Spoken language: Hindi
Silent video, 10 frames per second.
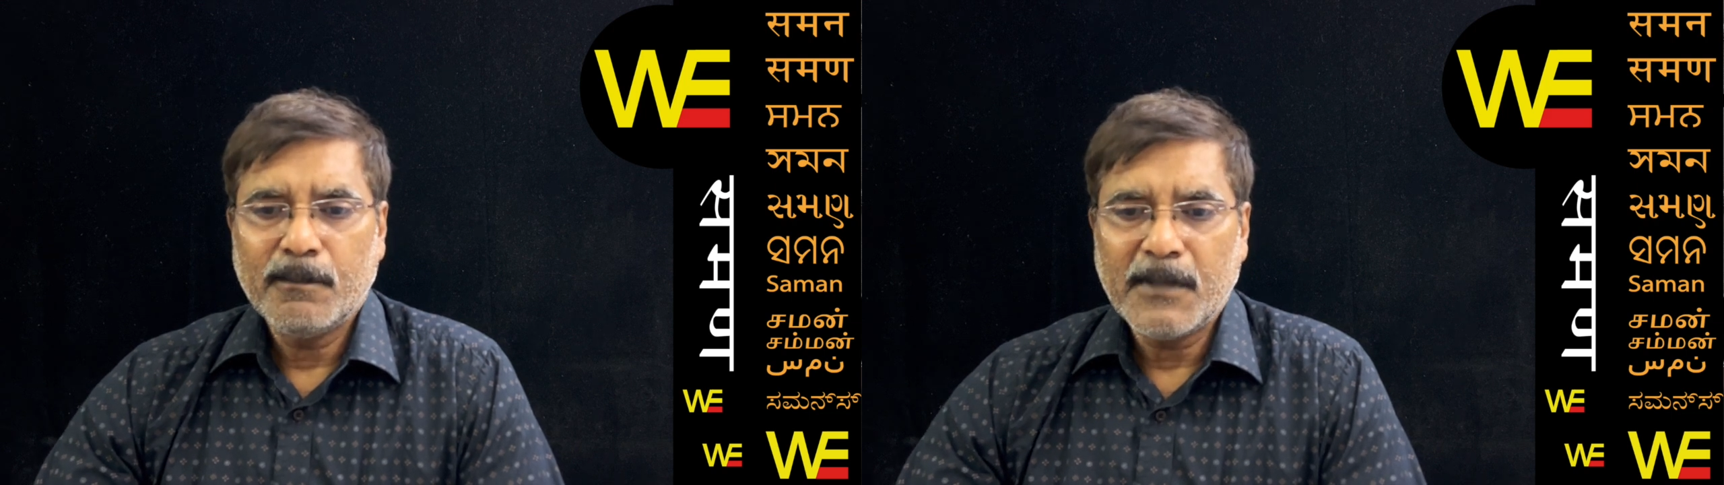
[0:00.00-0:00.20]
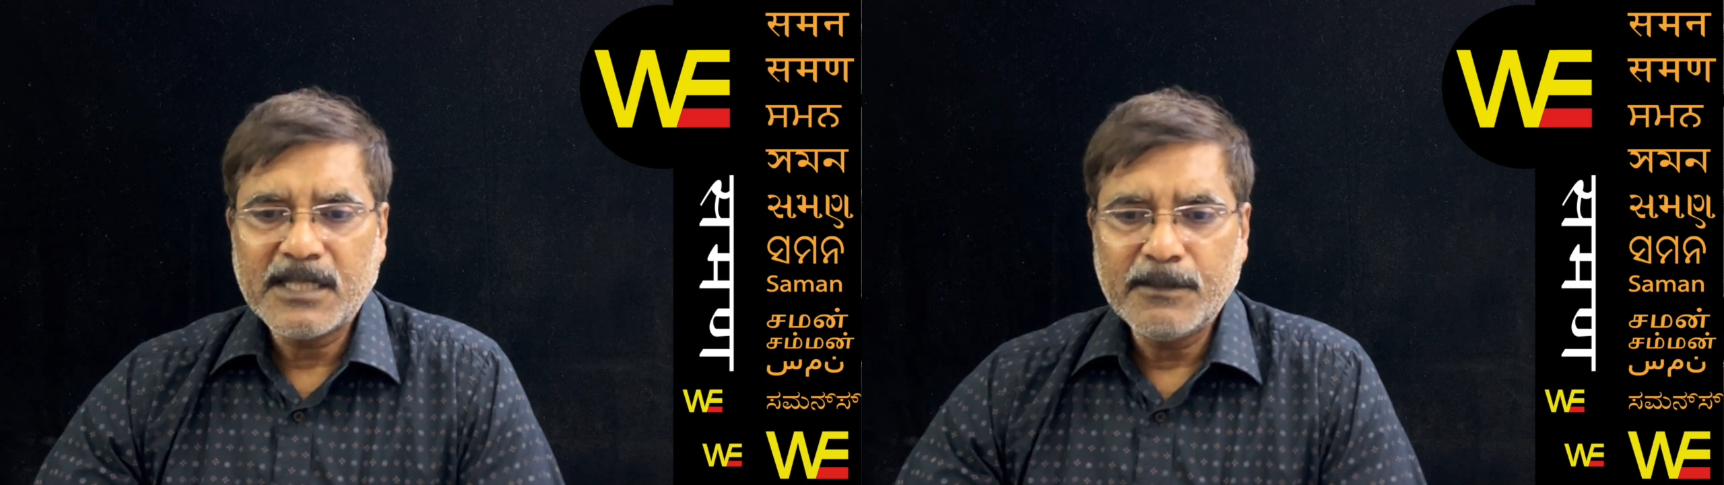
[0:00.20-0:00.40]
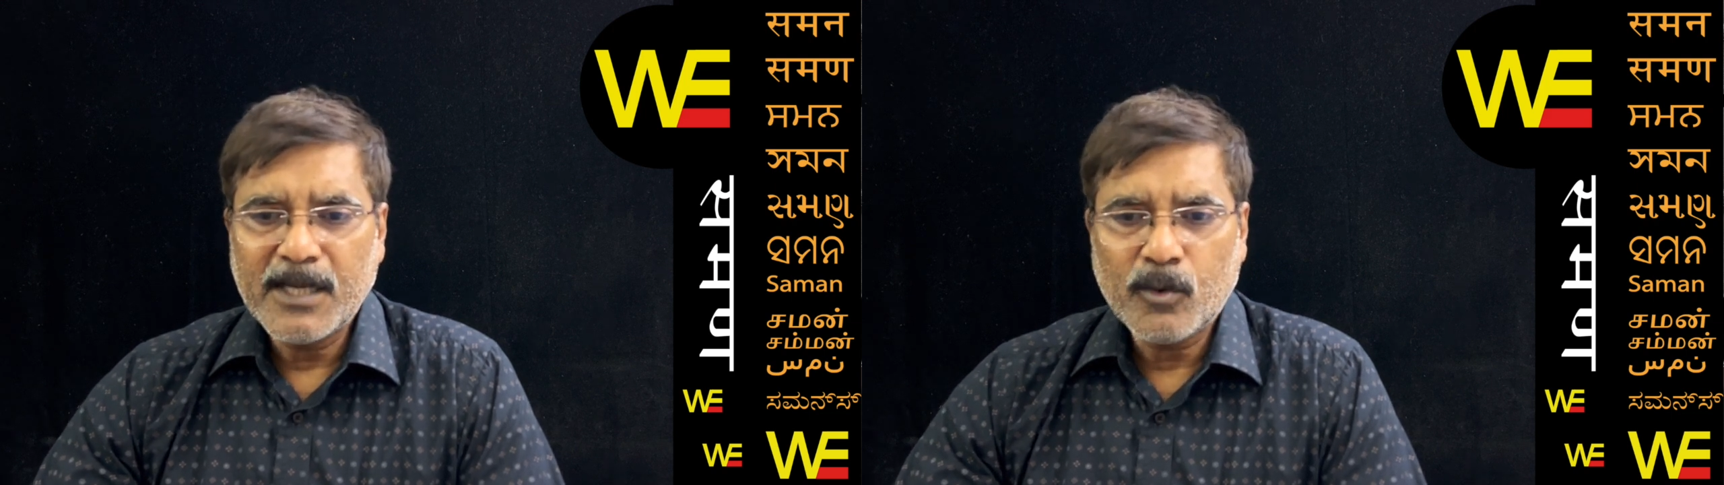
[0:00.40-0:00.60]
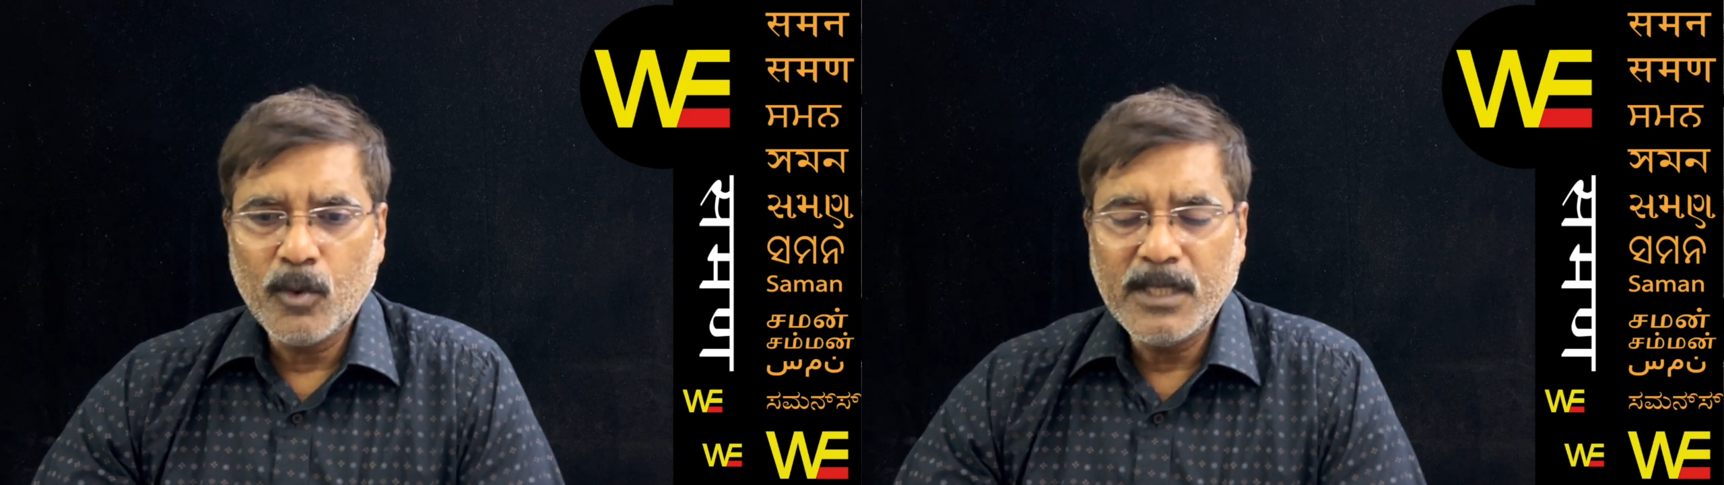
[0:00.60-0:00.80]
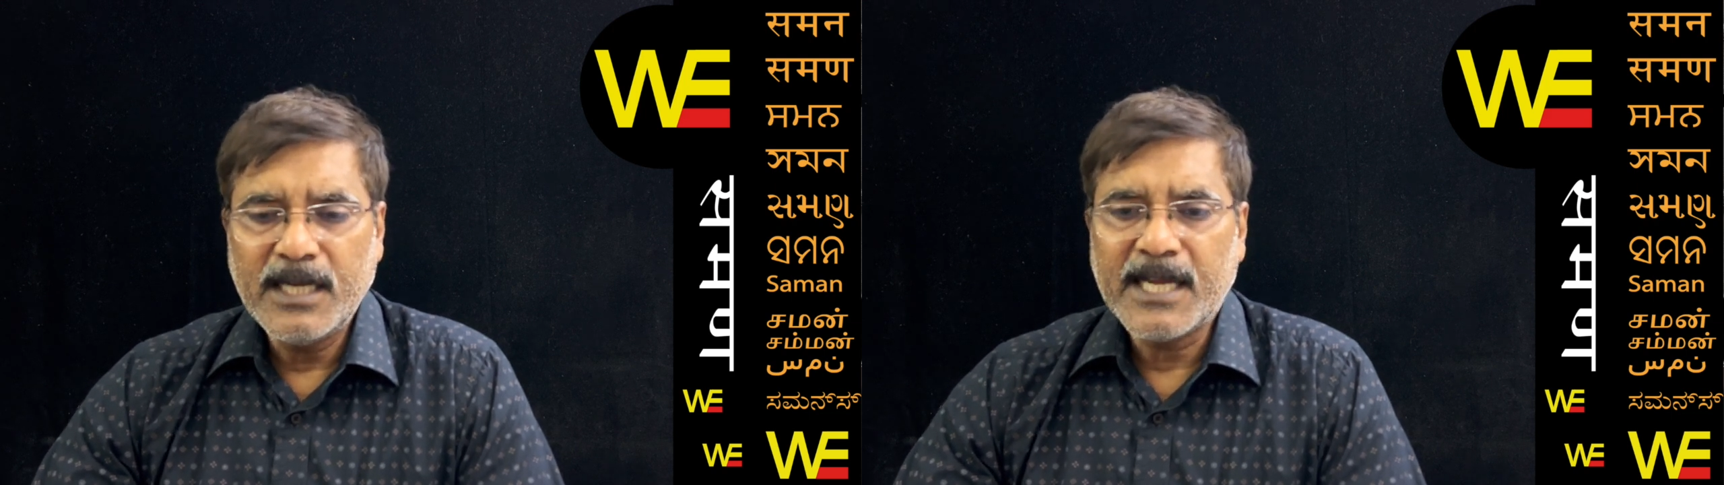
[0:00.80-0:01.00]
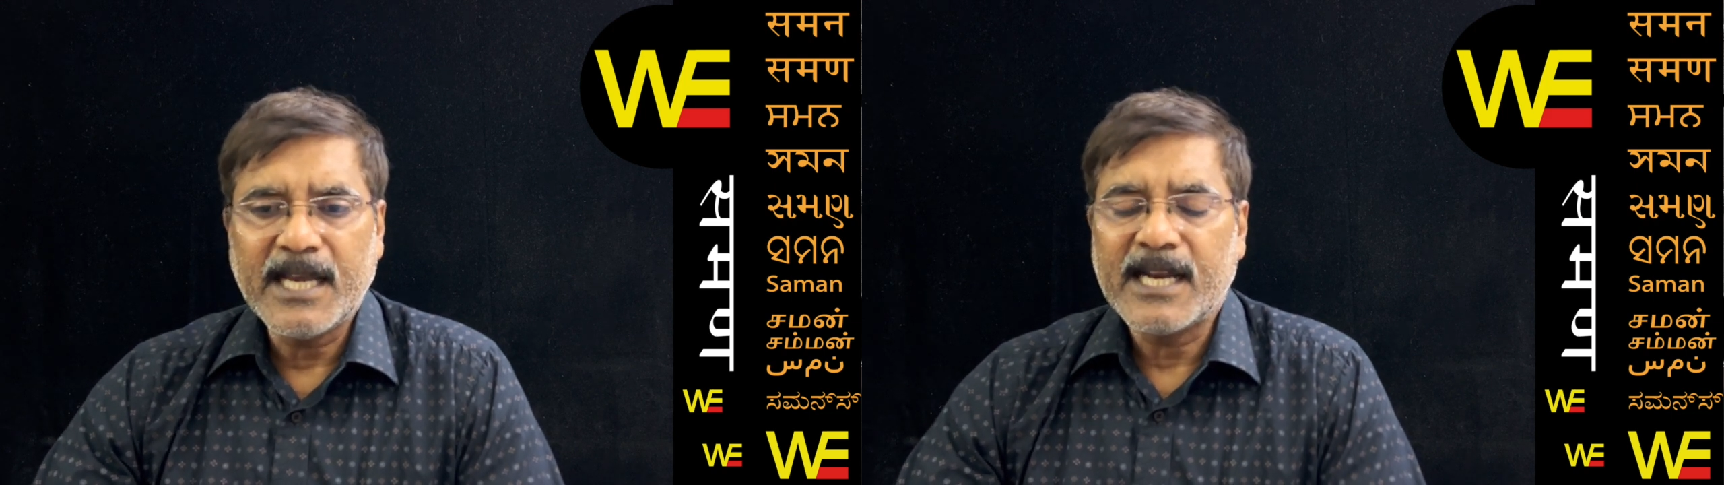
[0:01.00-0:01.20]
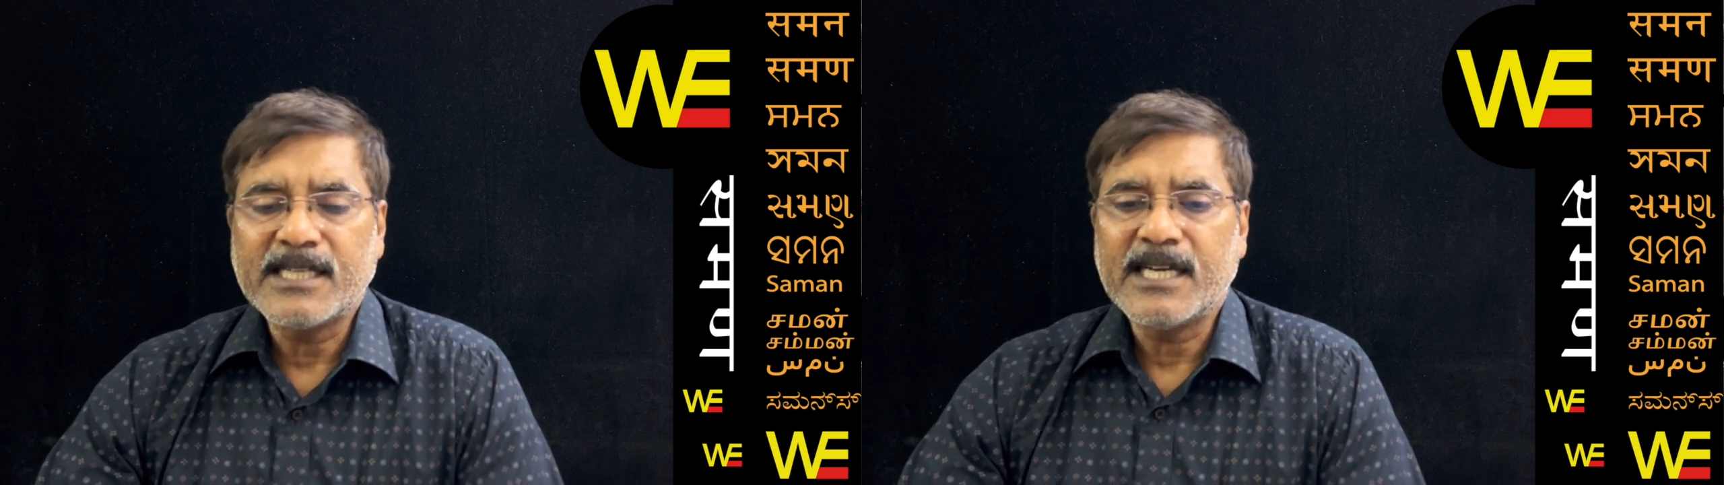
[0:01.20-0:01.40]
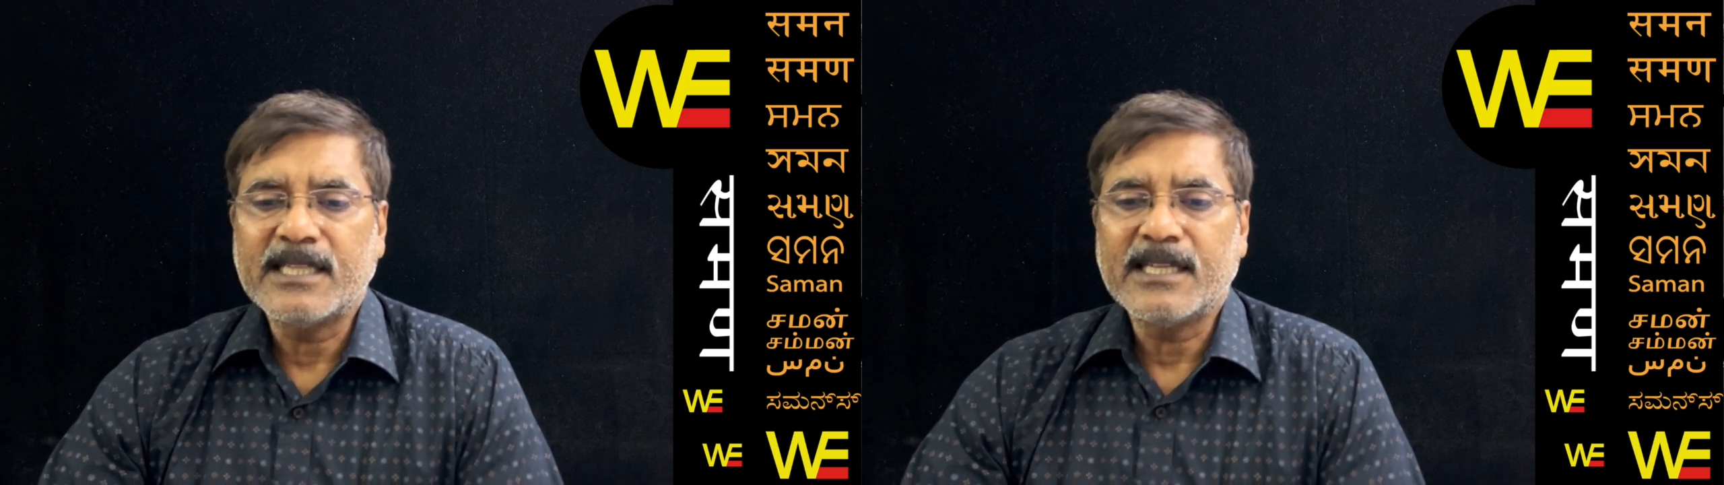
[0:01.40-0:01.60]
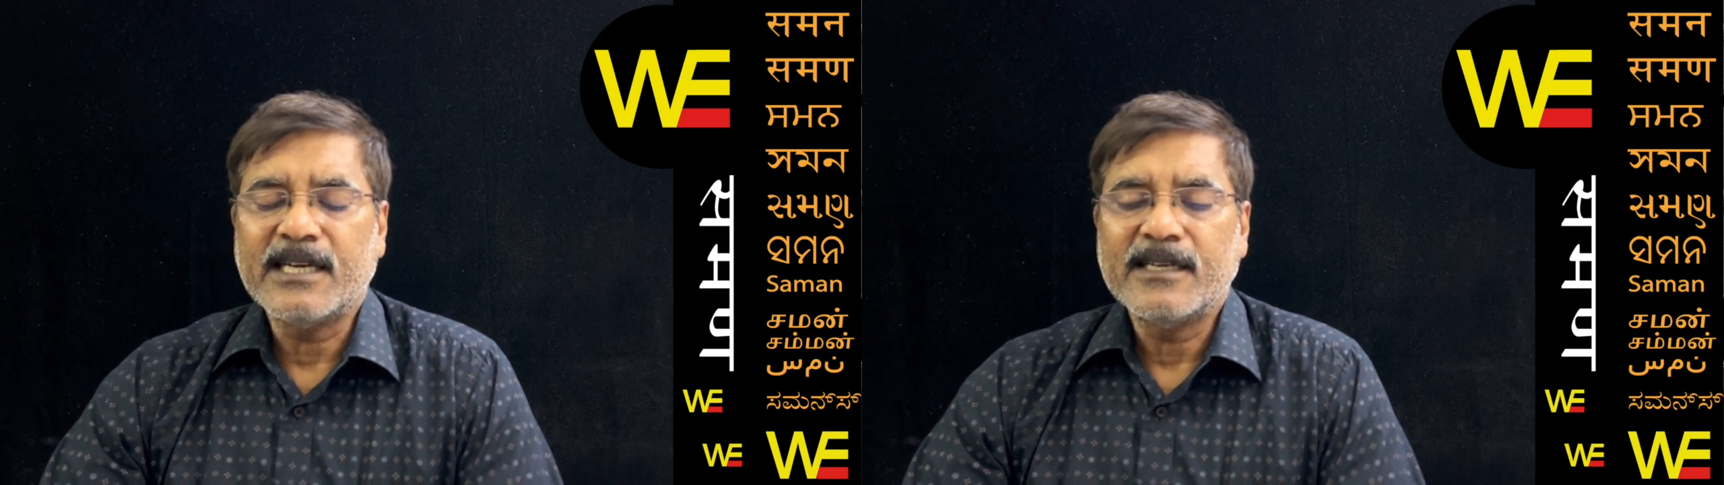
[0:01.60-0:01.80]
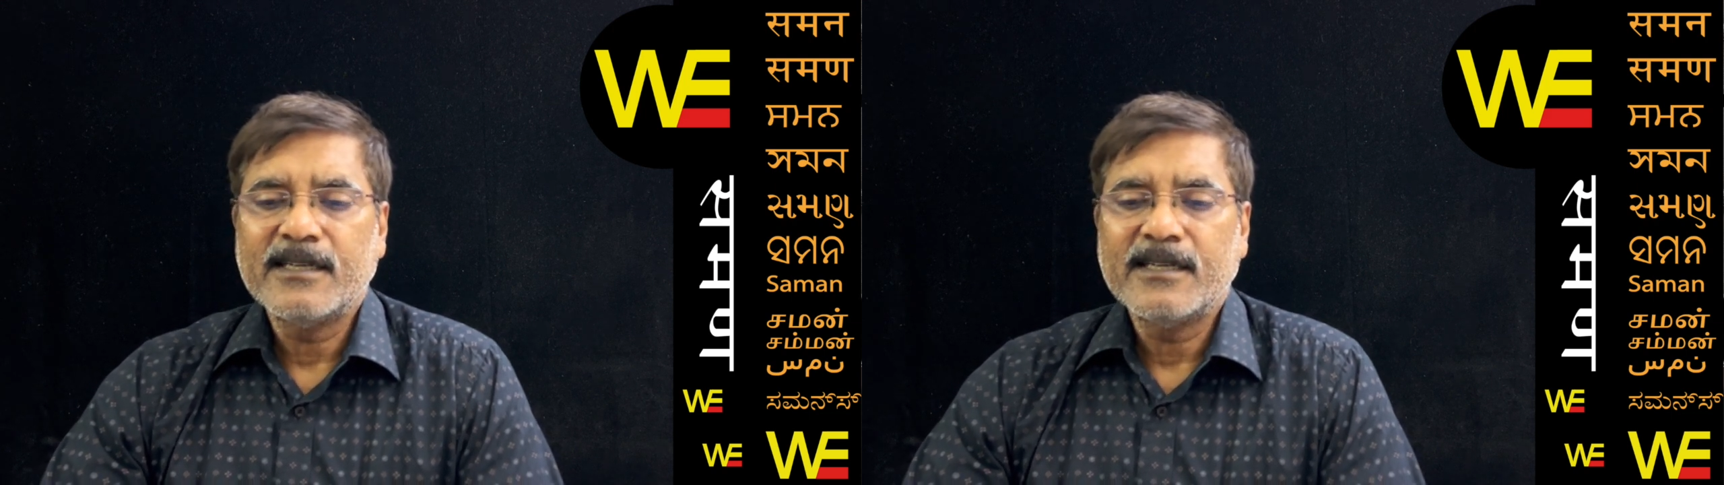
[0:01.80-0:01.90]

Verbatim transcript: मत में कोई नहीं लेके आना चाहता